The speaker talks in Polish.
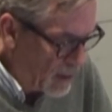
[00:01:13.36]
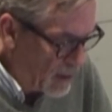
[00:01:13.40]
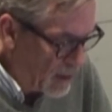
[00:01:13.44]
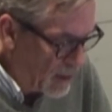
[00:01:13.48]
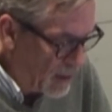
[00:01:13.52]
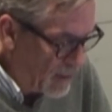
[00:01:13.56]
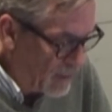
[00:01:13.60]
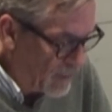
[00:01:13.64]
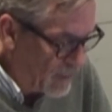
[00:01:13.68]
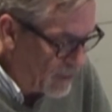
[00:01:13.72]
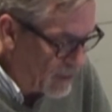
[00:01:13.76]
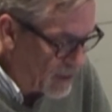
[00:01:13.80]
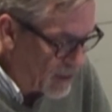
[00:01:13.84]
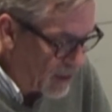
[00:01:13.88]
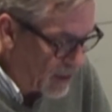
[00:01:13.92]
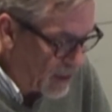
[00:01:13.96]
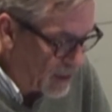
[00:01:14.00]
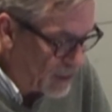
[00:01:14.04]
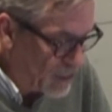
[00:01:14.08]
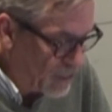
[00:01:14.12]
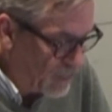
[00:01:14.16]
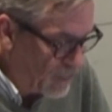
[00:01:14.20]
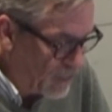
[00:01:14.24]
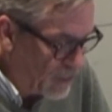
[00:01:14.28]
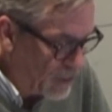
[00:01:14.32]
lewica.
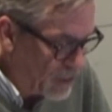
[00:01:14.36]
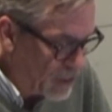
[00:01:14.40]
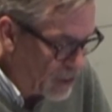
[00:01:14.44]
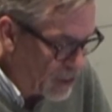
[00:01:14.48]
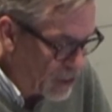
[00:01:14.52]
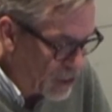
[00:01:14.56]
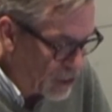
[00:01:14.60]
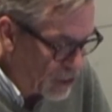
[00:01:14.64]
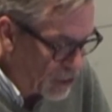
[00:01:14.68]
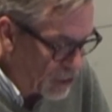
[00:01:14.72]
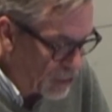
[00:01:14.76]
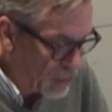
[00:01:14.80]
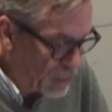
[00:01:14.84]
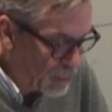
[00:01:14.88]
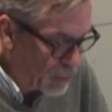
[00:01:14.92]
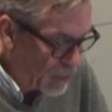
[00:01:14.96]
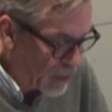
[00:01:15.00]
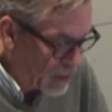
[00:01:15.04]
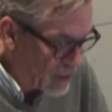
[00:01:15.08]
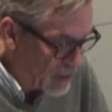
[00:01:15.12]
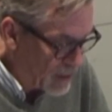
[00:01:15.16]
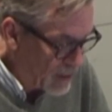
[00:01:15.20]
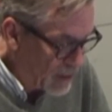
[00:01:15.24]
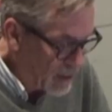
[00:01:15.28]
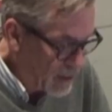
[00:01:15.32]
90%
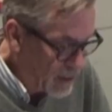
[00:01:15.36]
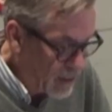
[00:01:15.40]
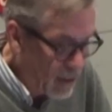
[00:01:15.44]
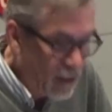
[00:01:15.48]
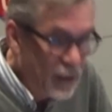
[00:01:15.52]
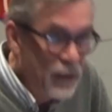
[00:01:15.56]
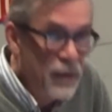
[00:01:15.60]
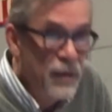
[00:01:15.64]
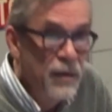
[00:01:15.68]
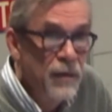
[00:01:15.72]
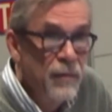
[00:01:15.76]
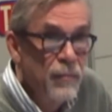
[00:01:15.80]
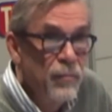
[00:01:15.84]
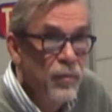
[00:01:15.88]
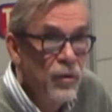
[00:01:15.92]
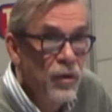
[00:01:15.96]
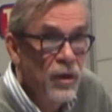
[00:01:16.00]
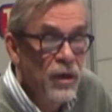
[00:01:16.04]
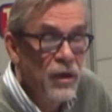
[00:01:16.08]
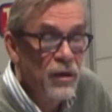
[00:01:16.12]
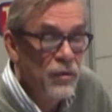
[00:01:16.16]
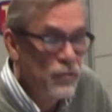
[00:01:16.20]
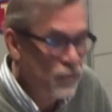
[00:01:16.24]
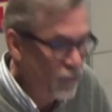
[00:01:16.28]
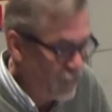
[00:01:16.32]

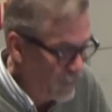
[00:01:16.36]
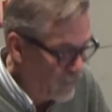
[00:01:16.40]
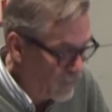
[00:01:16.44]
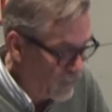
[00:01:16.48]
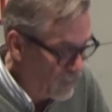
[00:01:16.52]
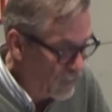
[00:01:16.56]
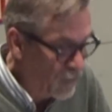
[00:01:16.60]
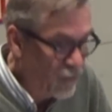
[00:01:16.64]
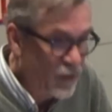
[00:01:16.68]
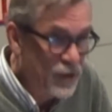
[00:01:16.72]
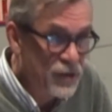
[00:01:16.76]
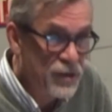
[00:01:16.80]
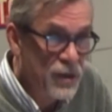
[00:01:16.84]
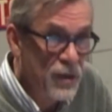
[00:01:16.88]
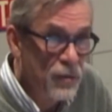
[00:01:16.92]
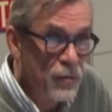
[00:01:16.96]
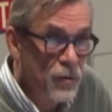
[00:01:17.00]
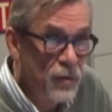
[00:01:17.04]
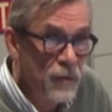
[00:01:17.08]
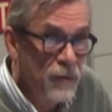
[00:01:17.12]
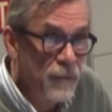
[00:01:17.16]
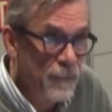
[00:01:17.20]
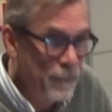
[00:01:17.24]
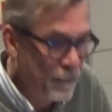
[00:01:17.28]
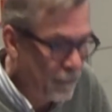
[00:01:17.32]
Polaków
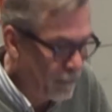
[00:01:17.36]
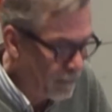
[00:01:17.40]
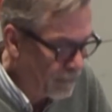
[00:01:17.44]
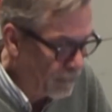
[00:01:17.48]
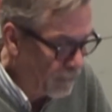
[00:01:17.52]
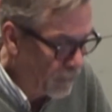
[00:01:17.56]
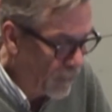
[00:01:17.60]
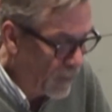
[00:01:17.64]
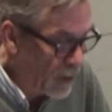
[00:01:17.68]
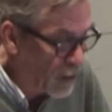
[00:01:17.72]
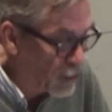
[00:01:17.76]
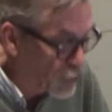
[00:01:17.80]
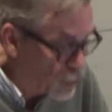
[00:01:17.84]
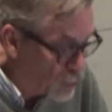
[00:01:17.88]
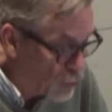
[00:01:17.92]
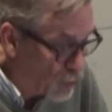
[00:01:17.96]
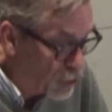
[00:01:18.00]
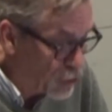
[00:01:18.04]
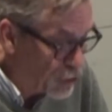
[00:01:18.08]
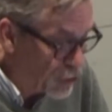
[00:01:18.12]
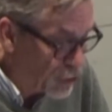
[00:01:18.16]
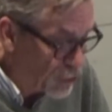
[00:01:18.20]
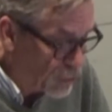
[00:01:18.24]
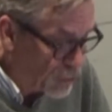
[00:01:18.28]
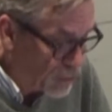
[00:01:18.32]
uważało, czuło
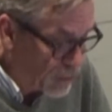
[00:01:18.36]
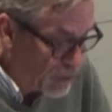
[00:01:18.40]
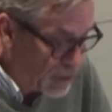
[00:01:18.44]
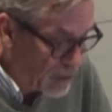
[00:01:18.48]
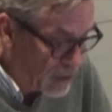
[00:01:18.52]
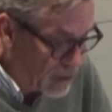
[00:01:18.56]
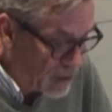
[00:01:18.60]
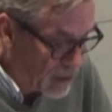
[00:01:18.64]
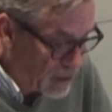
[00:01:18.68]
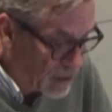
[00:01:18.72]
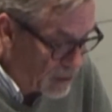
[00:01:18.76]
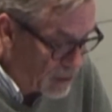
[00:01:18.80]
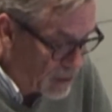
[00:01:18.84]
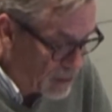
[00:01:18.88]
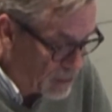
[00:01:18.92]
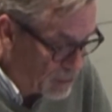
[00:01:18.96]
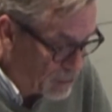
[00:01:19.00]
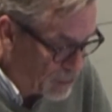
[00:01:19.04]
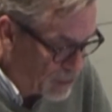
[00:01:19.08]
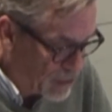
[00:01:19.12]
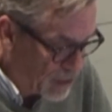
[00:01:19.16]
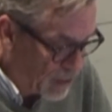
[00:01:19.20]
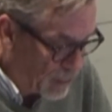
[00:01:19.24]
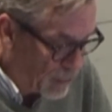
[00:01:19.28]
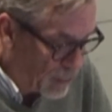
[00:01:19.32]
się dumnych z
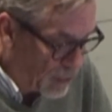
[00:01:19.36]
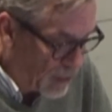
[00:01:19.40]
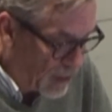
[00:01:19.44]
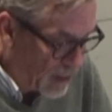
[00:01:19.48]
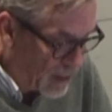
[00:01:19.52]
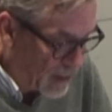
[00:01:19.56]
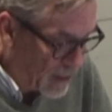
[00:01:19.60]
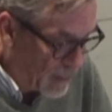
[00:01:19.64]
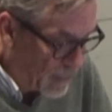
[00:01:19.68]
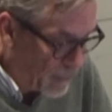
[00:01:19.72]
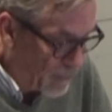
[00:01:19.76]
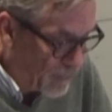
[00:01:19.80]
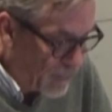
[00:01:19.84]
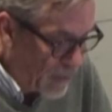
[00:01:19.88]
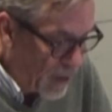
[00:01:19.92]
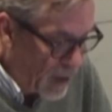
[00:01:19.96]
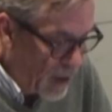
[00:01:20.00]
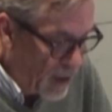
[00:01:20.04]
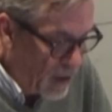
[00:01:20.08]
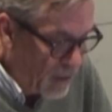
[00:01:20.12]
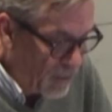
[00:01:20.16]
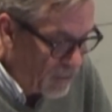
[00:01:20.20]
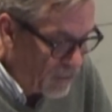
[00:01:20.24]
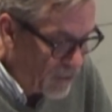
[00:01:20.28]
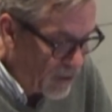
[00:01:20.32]
bycia Polakiem.
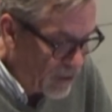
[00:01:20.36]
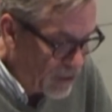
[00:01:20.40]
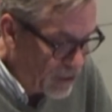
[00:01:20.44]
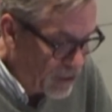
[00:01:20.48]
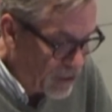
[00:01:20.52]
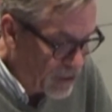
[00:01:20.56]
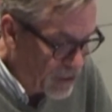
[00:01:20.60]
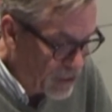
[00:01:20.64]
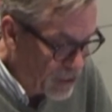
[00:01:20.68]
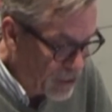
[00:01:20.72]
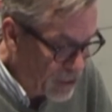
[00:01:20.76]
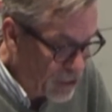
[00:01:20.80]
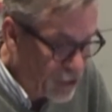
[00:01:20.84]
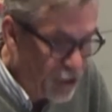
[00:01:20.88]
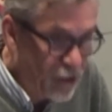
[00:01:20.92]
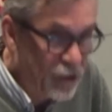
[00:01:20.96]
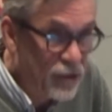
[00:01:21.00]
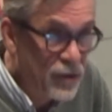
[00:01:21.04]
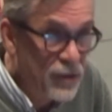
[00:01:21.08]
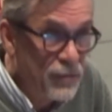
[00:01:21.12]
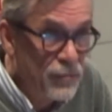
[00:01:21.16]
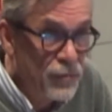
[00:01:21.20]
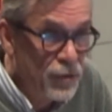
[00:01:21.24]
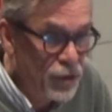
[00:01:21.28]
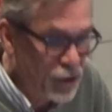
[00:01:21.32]
W
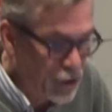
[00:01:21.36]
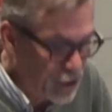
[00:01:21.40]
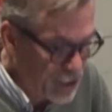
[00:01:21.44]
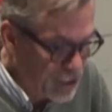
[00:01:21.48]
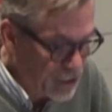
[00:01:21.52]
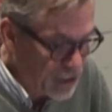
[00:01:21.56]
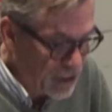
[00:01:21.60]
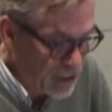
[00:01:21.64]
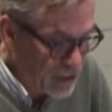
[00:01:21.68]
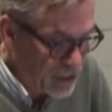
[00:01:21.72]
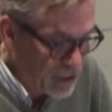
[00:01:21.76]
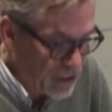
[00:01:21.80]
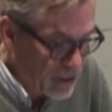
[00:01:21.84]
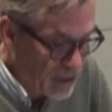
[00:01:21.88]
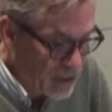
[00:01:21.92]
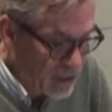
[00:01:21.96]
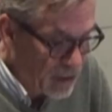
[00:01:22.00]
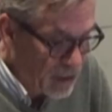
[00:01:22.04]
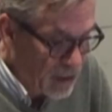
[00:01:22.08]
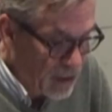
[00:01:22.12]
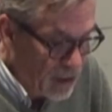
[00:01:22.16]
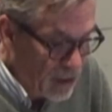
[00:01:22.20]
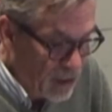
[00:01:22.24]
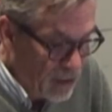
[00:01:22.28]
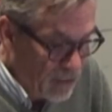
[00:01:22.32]
2010 60%,
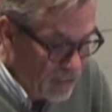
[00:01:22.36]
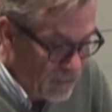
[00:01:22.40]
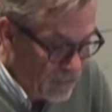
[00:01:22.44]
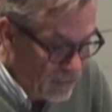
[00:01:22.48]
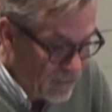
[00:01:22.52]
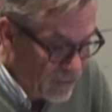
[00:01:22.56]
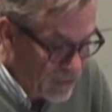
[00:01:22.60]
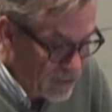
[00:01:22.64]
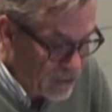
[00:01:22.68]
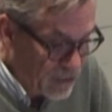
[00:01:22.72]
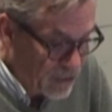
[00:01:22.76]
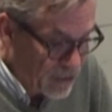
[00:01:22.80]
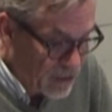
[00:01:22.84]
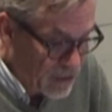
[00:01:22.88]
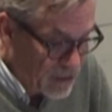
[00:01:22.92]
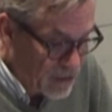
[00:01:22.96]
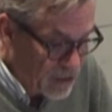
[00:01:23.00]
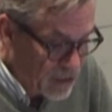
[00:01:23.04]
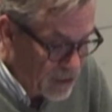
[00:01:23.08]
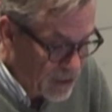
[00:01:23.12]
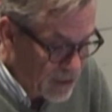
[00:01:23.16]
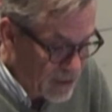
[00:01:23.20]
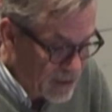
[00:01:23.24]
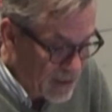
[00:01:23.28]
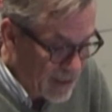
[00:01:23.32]
w
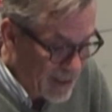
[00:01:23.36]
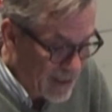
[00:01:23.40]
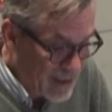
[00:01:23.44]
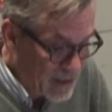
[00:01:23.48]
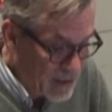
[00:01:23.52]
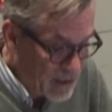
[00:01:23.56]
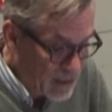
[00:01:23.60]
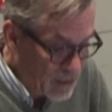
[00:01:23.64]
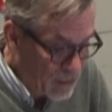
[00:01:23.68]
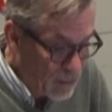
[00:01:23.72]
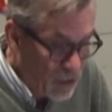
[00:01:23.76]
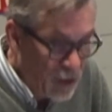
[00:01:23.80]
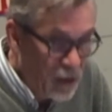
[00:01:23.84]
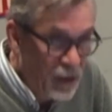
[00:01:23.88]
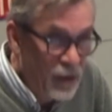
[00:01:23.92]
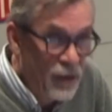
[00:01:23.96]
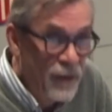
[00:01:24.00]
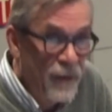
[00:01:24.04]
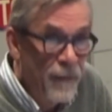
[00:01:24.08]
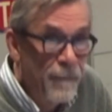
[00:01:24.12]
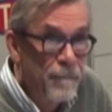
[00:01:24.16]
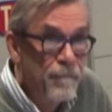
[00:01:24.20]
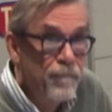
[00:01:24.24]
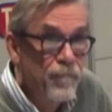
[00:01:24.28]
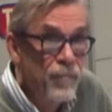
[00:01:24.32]
2016
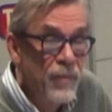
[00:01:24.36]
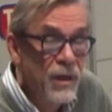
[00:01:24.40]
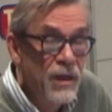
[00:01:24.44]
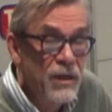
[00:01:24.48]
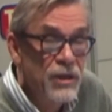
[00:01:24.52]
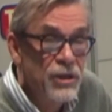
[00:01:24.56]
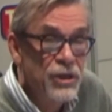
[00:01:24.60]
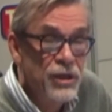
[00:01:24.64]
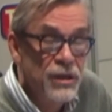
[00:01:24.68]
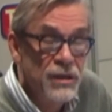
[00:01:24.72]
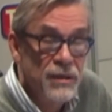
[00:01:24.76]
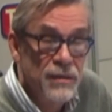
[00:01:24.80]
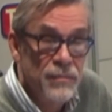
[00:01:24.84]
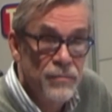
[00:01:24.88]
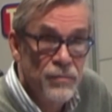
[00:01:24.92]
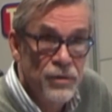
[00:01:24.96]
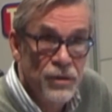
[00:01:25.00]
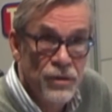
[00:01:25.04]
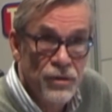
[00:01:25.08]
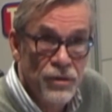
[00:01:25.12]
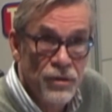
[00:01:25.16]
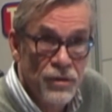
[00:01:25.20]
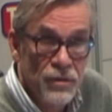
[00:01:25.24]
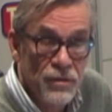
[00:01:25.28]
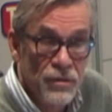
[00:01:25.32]

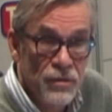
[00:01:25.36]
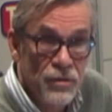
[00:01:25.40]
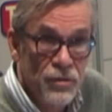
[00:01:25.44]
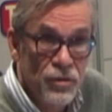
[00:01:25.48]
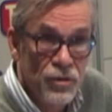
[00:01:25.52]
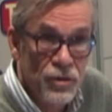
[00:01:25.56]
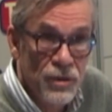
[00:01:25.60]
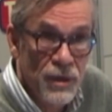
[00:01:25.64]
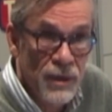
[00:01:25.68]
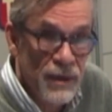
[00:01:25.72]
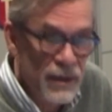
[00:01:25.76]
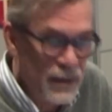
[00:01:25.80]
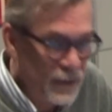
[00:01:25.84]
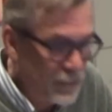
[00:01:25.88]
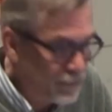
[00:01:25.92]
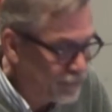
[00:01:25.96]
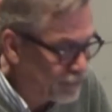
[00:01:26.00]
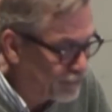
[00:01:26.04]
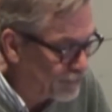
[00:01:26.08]
74%.